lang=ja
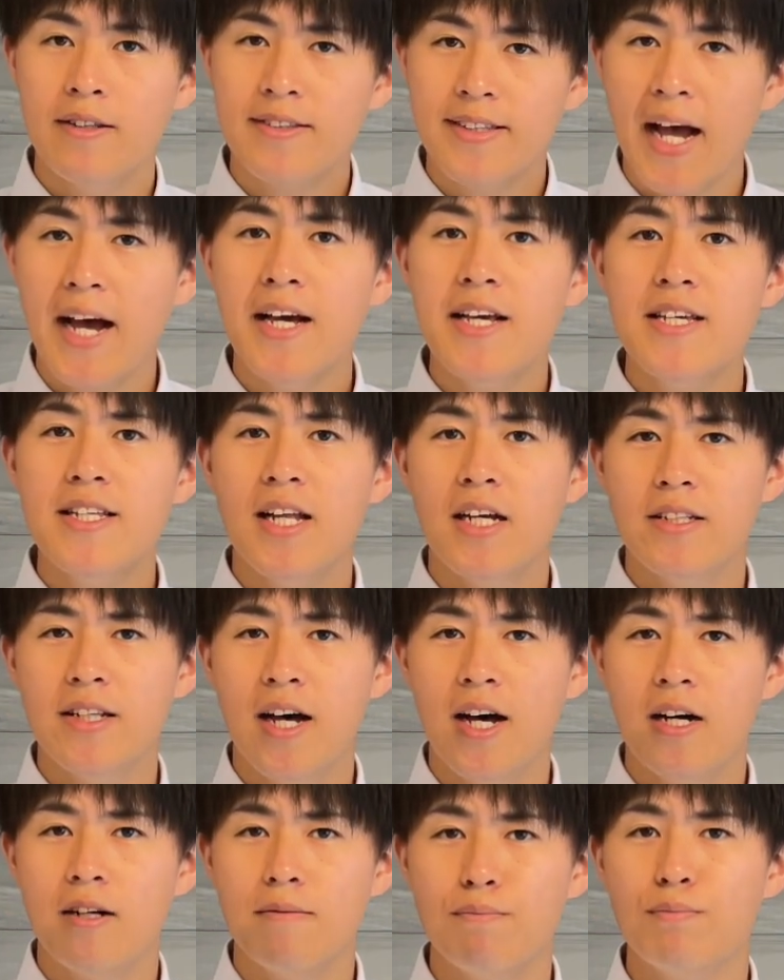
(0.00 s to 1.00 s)
怠惰
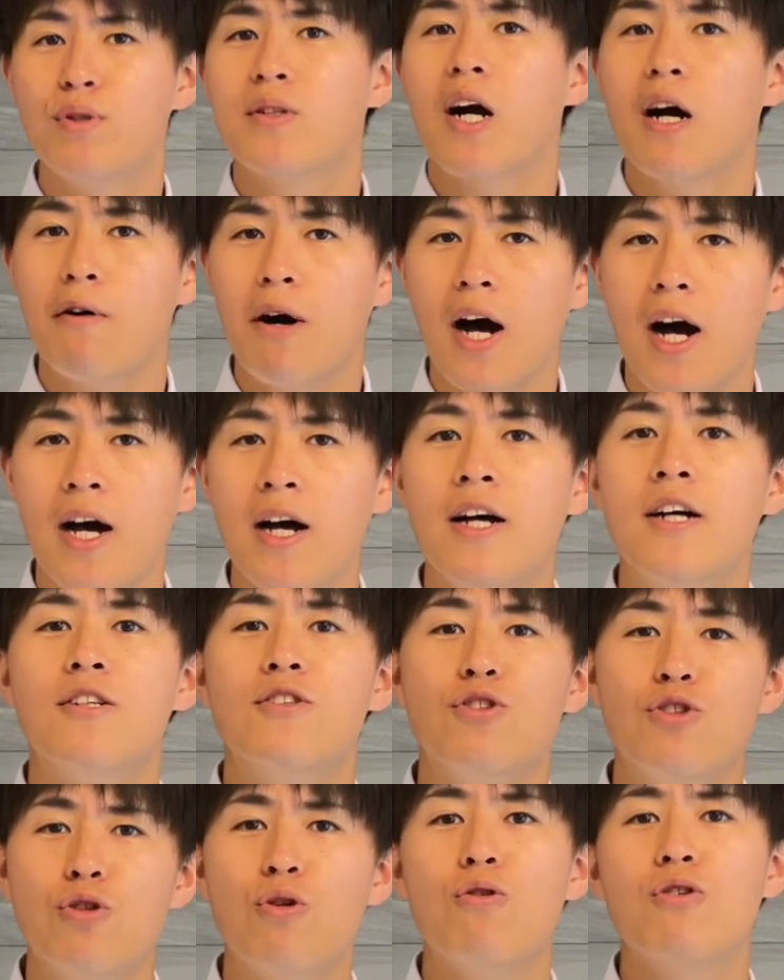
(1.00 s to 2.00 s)
な部下は
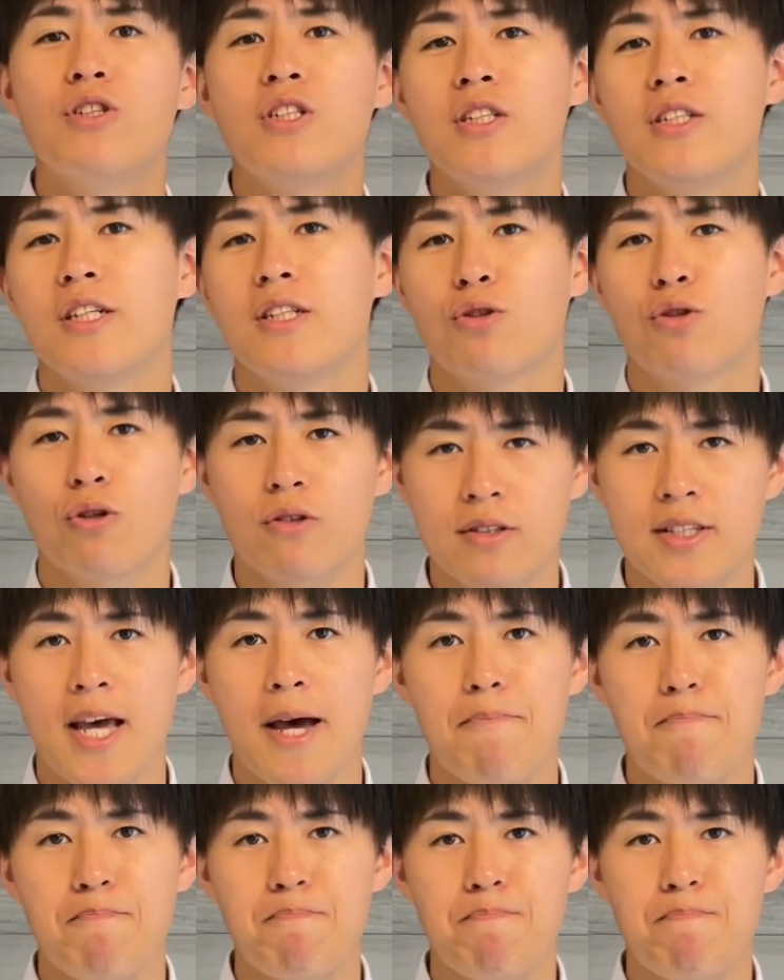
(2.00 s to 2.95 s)
上司にとって